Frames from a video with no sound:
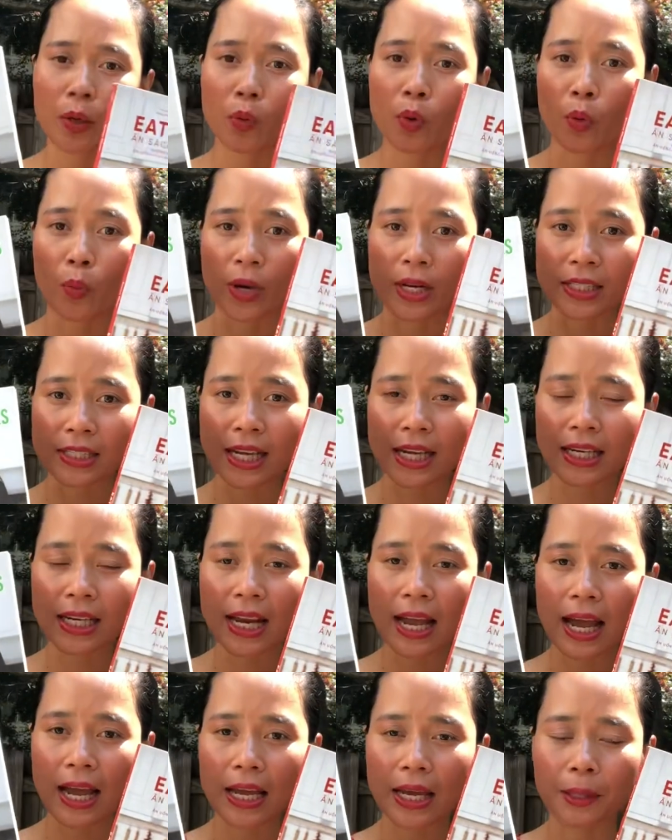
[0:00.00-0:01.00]
của quyển sách
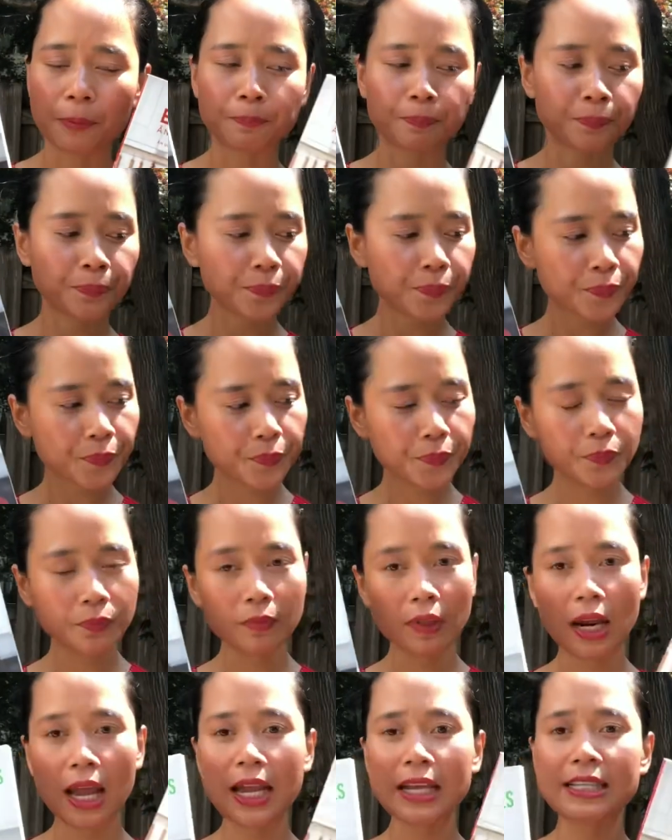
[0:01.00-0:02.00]
này
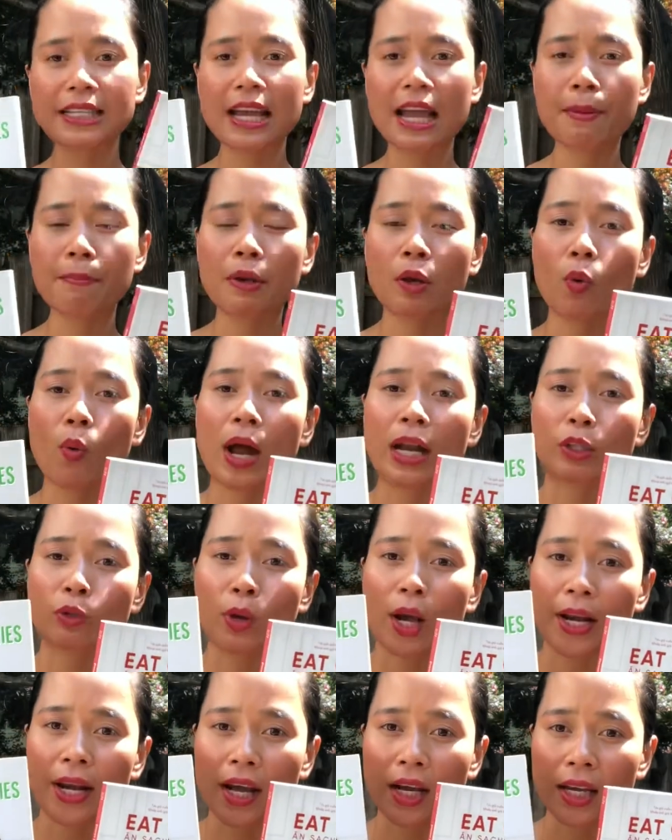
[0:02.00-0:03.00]
anh chị em mình hoàn
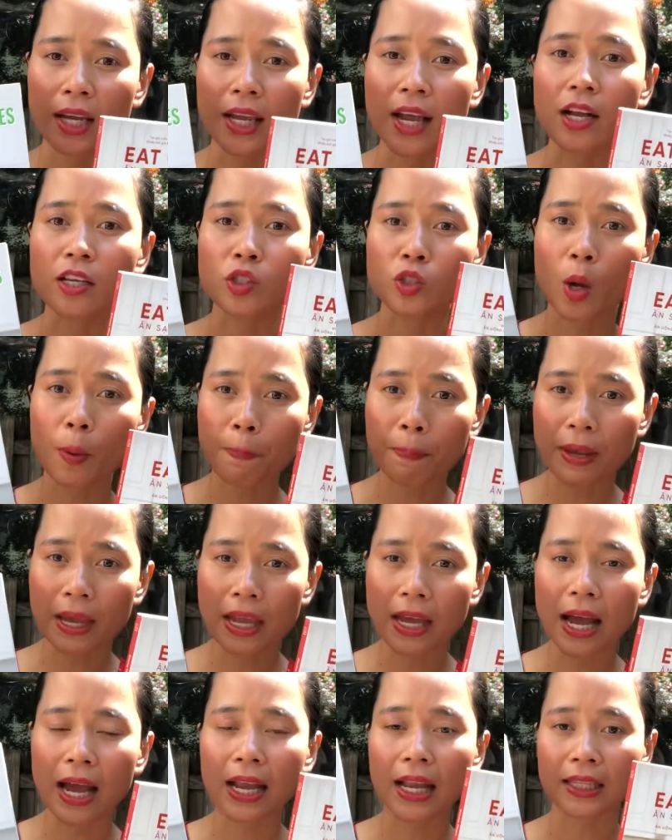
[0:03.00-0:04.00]
toàn đăng ký ở
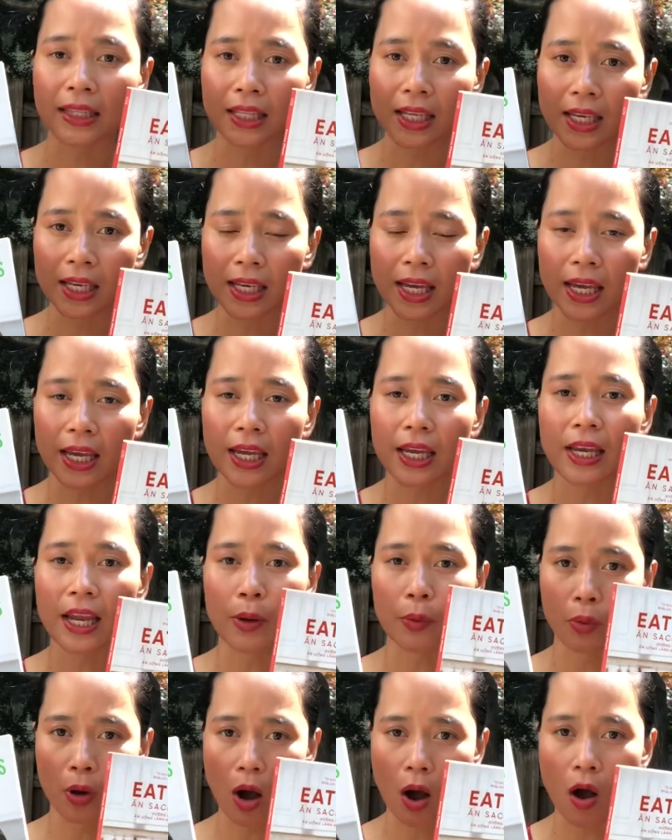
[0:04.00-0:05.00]
Shopee hay là Tiki
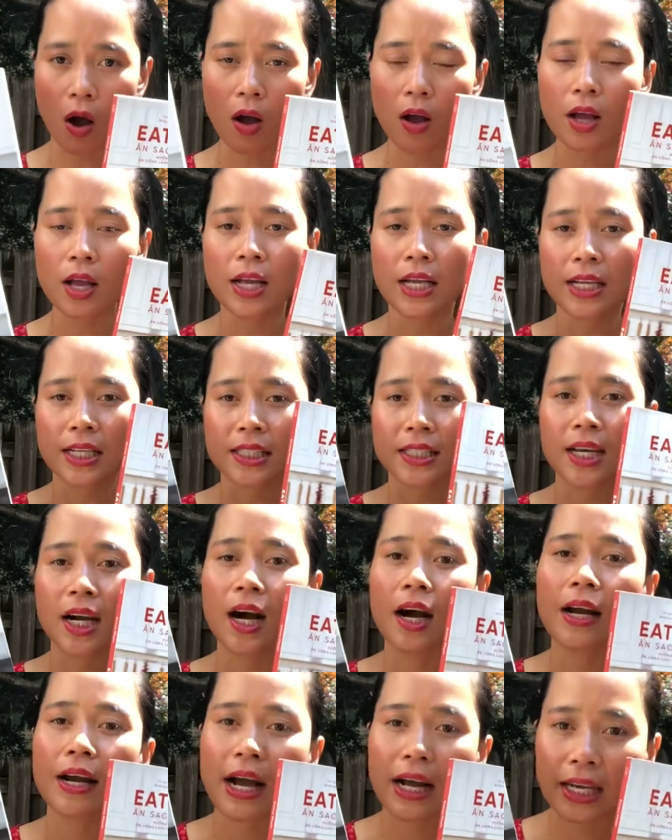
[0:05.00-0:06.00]
đều có
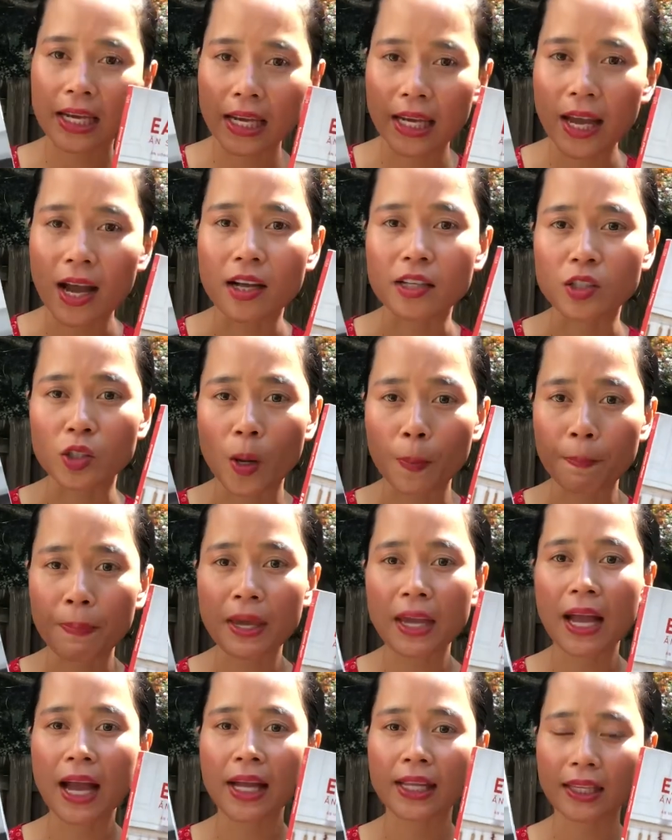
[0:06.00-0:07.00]
Nhớ đăng ký ở
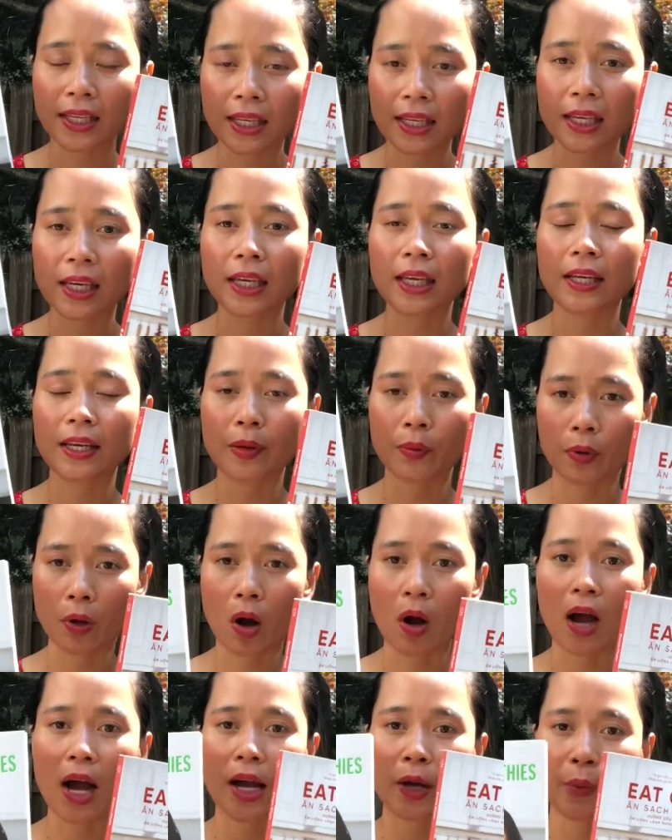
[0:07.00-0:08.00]
Shopee hay Tiki đều
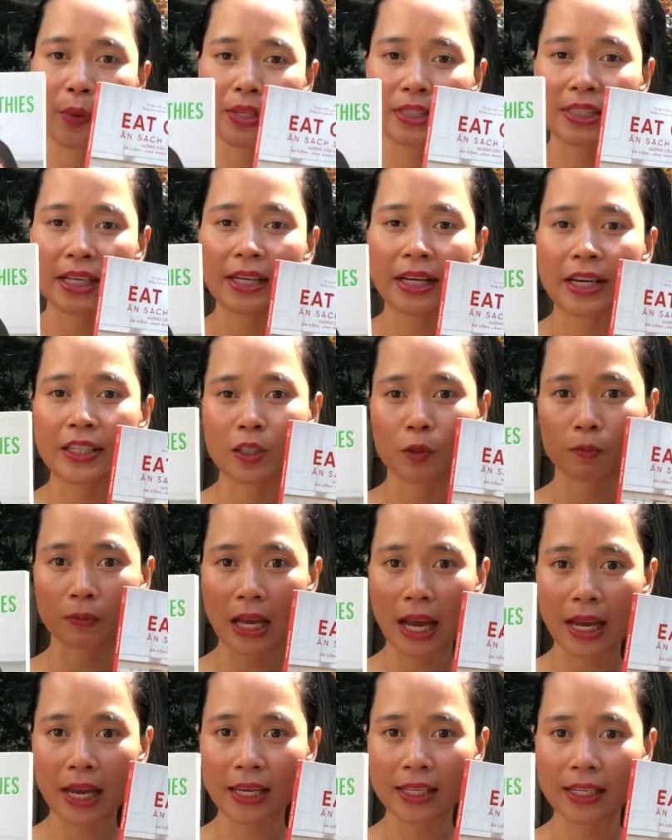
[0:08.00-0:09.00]
có hai quyển sách này trong
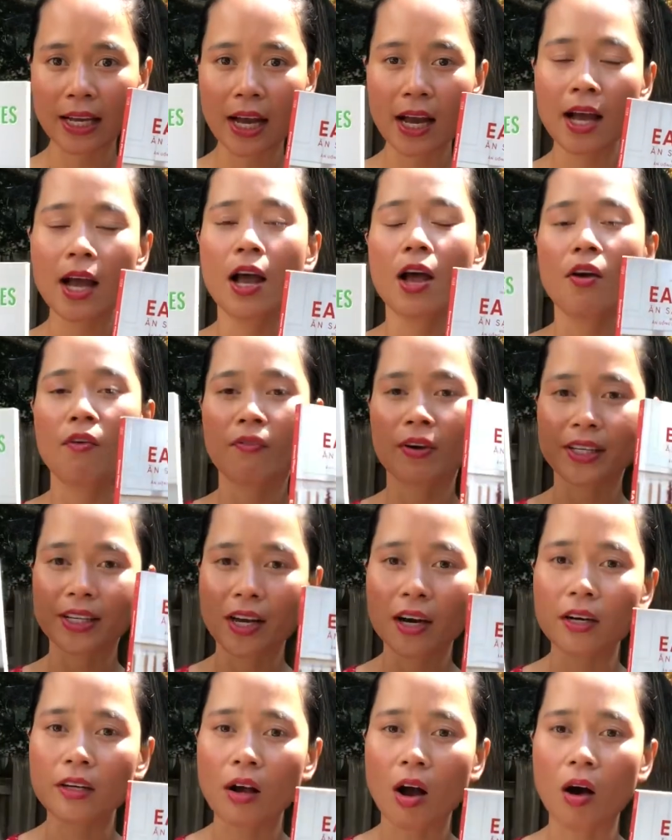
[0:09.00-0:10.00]
tay nhé. Và
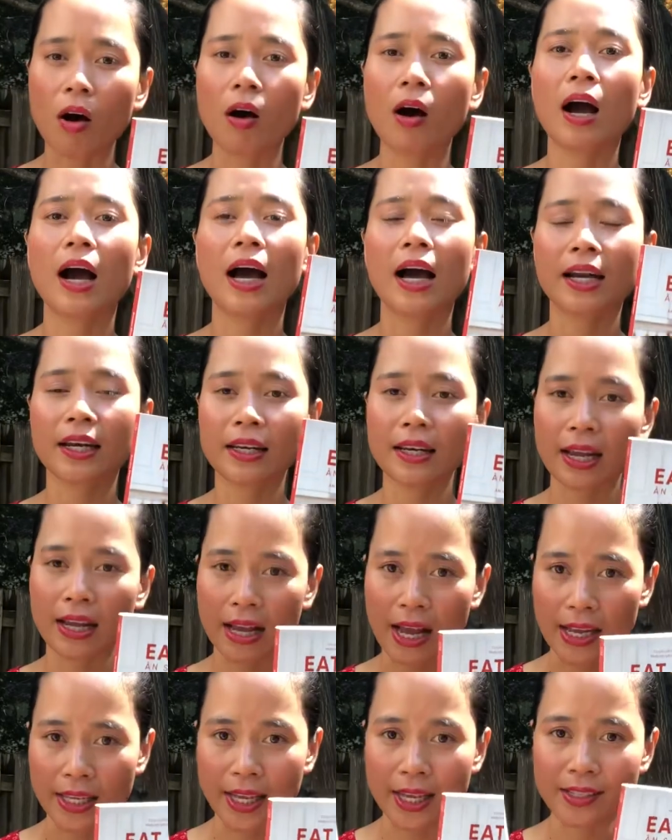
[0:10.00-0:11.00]
nhớ có ăn để
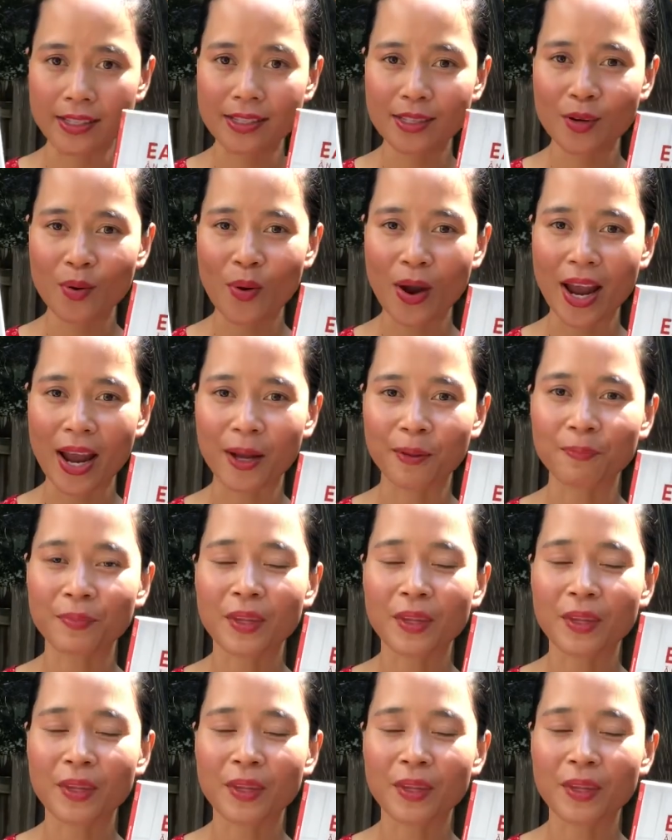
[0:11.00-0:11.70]
cải thiện sức khỏe.